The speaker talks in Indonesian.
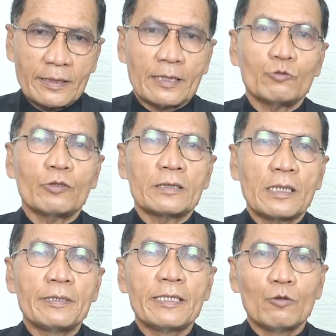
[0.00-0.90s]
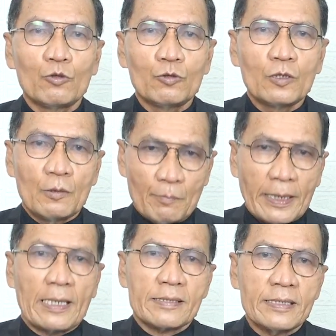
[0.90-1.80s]
karena Tuhan lebih dahulu
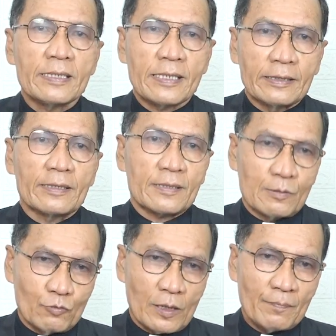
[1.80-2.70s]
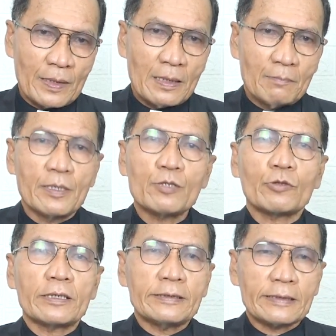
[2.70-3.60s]
mengasihi kita semua.
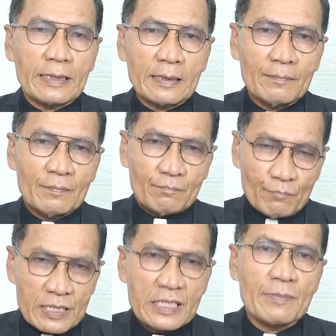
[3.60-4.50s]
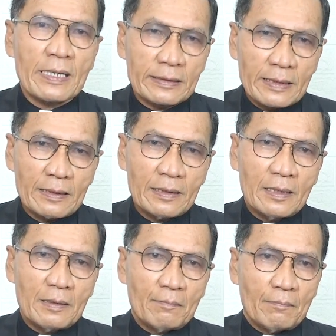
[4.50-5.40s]
Bersukacitalah, bersemangatlah,
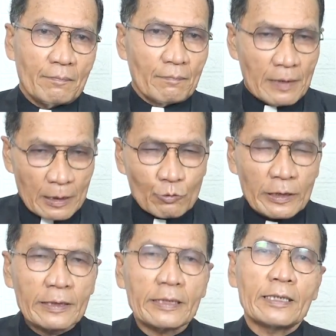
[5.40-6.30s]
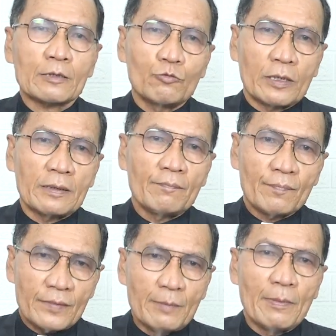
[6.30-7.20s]
melakukan kehendak Tuhan
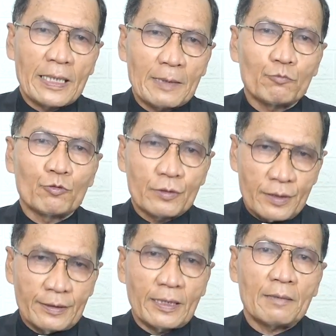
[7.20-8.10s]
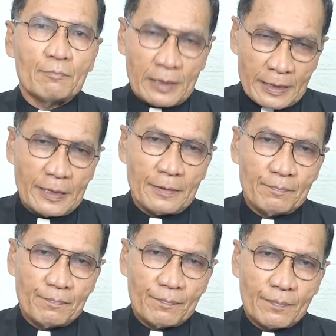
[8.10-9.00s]
dimanapun kita berada.
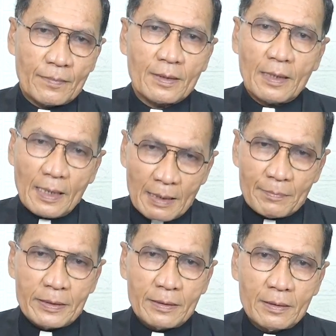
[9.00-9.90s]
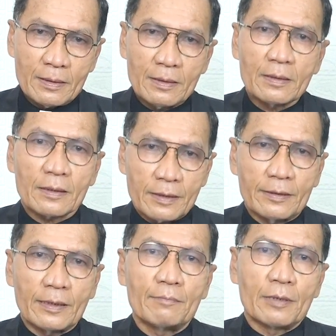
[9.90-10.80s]
Amin.
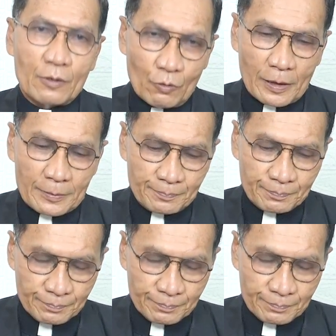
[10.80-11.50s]
Kita berdoa.